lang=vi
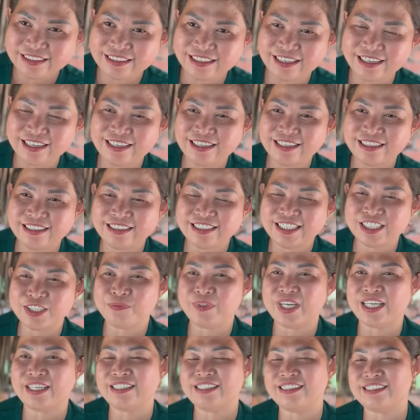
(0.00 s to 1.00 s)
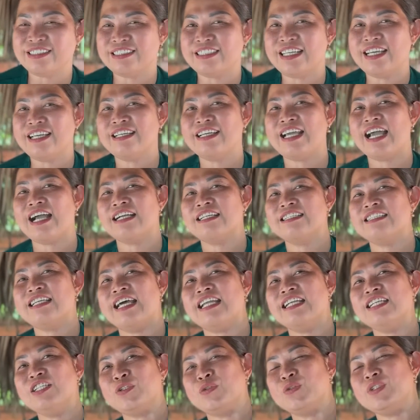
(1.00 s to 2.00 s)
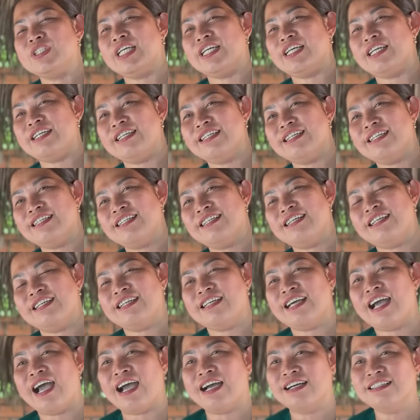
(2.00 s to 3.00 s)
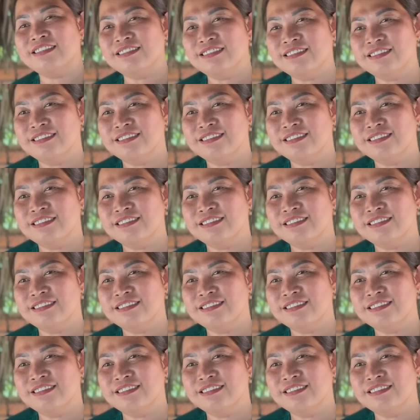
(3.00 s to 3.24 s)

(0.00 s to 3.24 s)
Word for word: đó nhưng mà cái căn chánh của chị thì ẩn